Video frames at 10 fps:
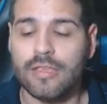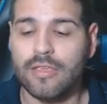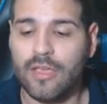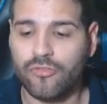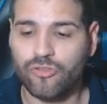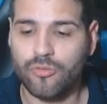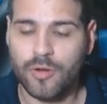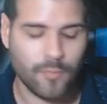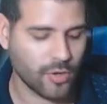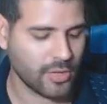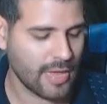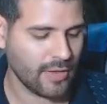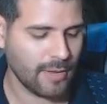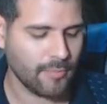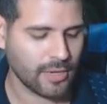y eso es súper
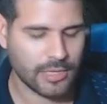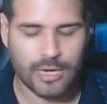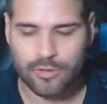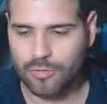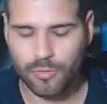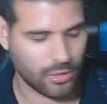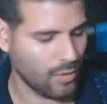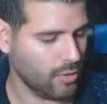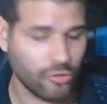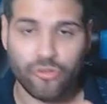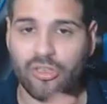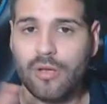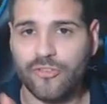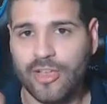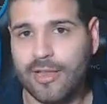importante. La parte de atrás no importa. Bueno, no sé
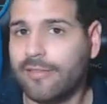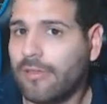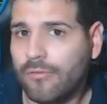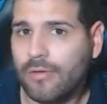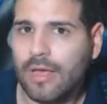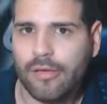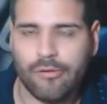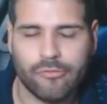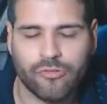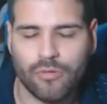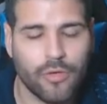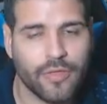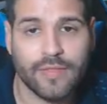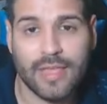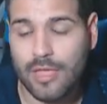cómo sean las cédulas, los
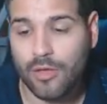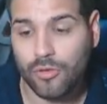DNI en,